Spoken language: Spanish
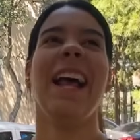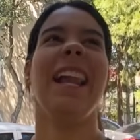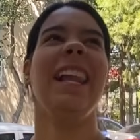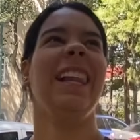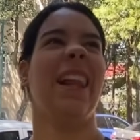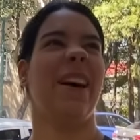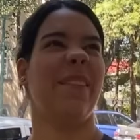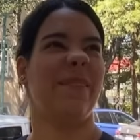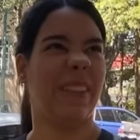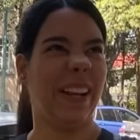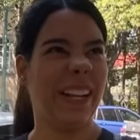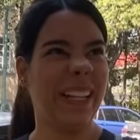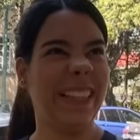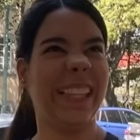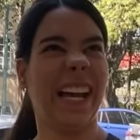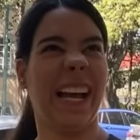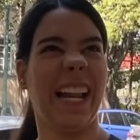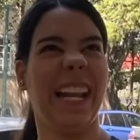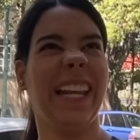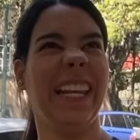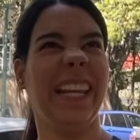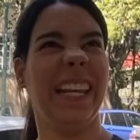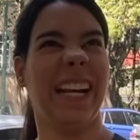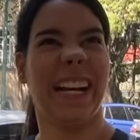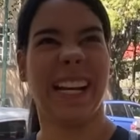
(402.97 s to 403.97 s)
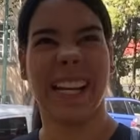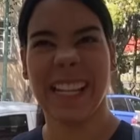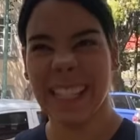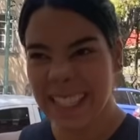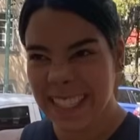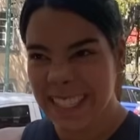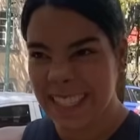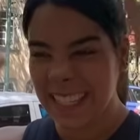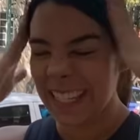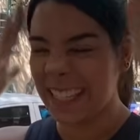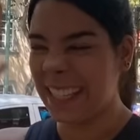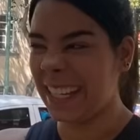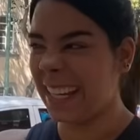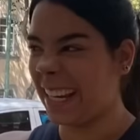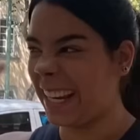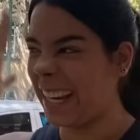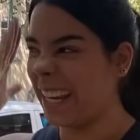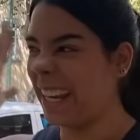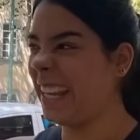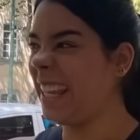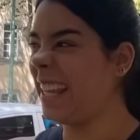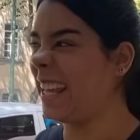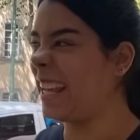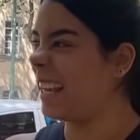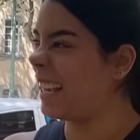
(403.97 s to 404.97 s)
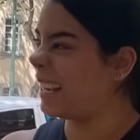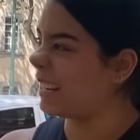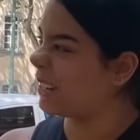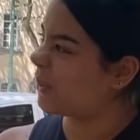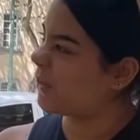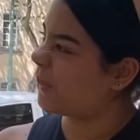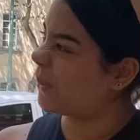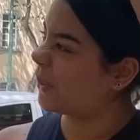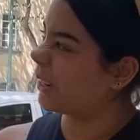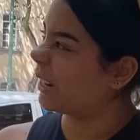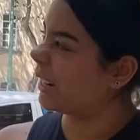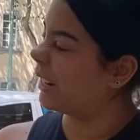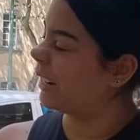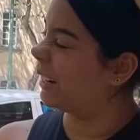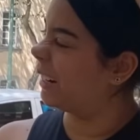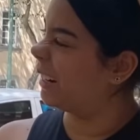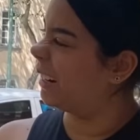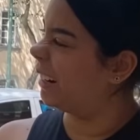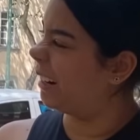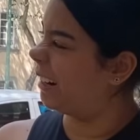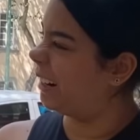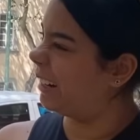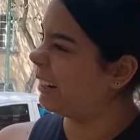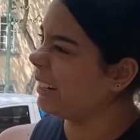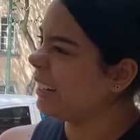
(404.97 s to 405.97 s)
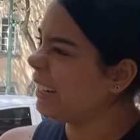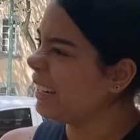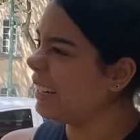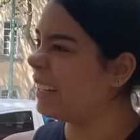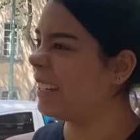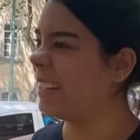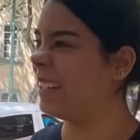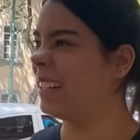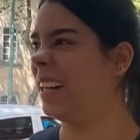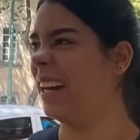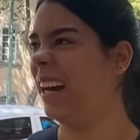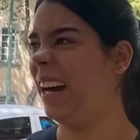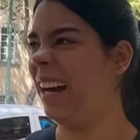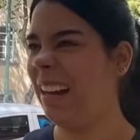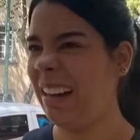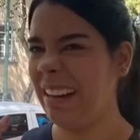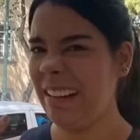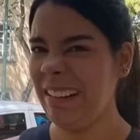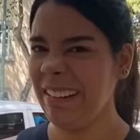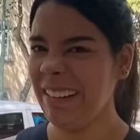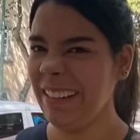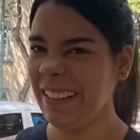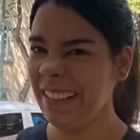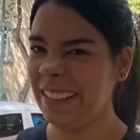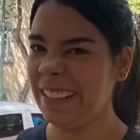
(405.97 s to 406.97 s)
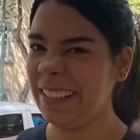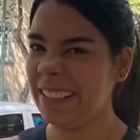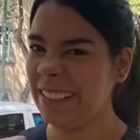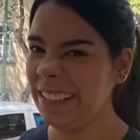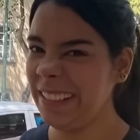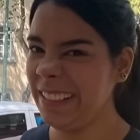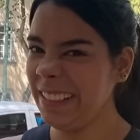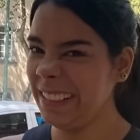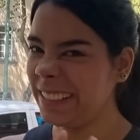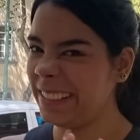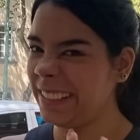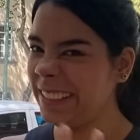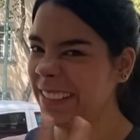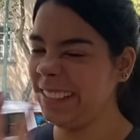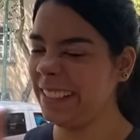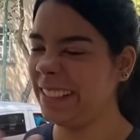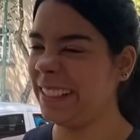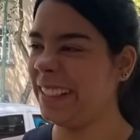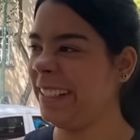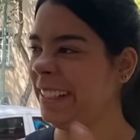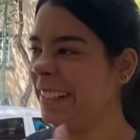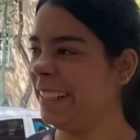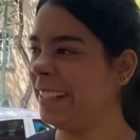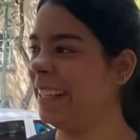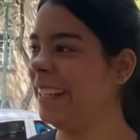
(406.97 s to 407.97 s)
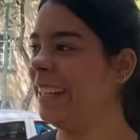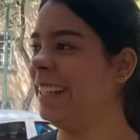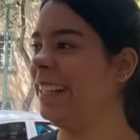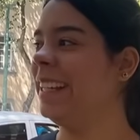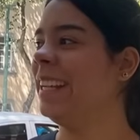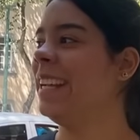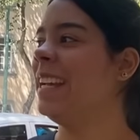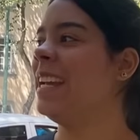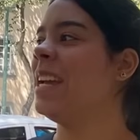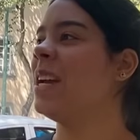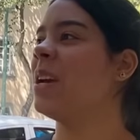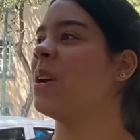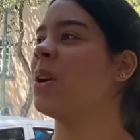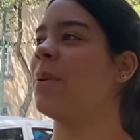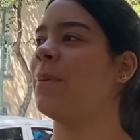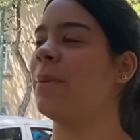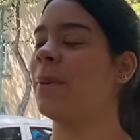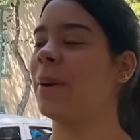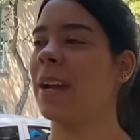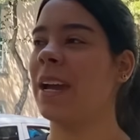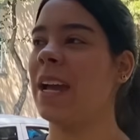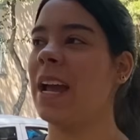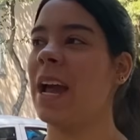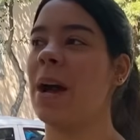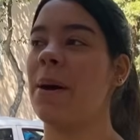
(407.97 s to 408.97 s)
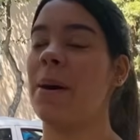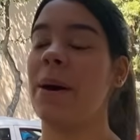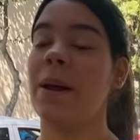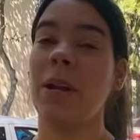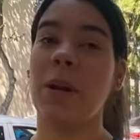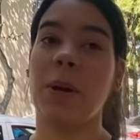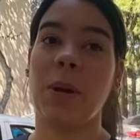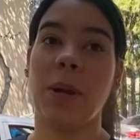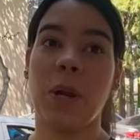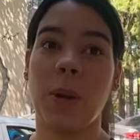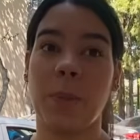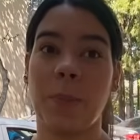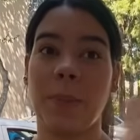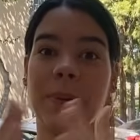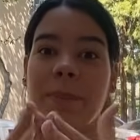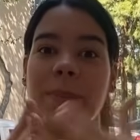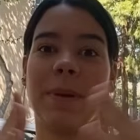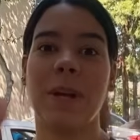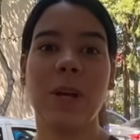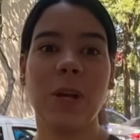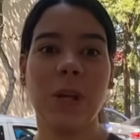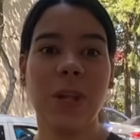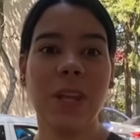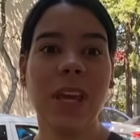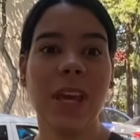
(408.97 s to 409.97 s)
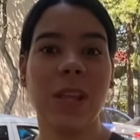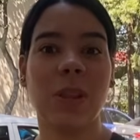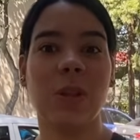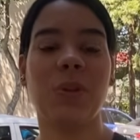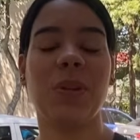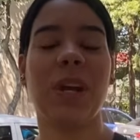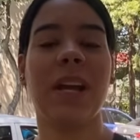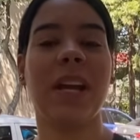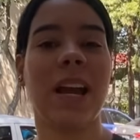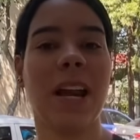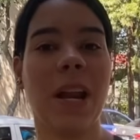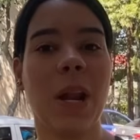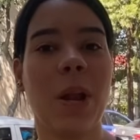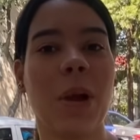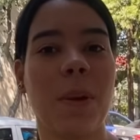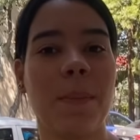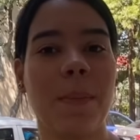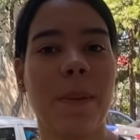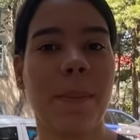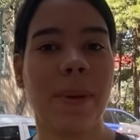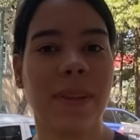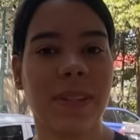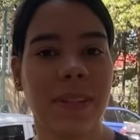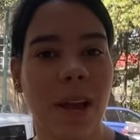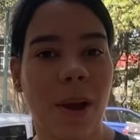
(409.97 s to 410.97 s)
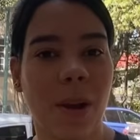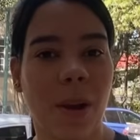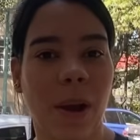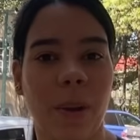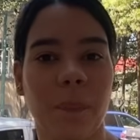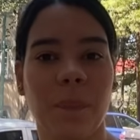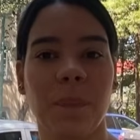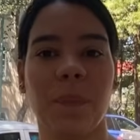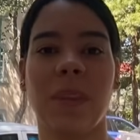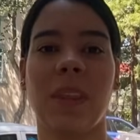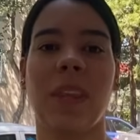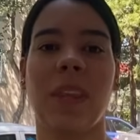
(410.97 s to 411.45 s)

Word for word: la mentalidad que se te queda, como que, ay, ay, ay, ay, ay, como que ah, los primeros días, ¿tú sabes qué es lo que me pasaba?